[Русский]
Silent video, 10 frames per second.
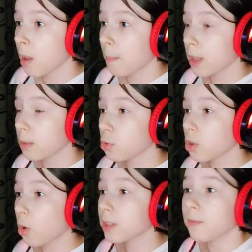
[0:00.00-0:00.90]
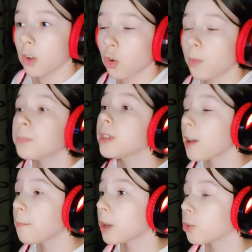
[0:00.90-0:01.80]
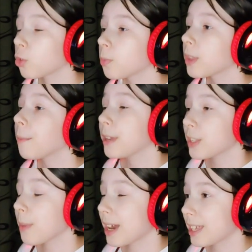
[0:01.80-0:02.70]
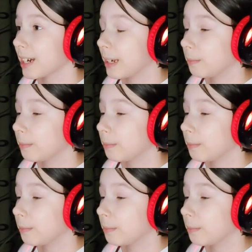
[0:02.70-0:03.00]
Поэтому заходим в игру, я вам покажу там эти маркеры.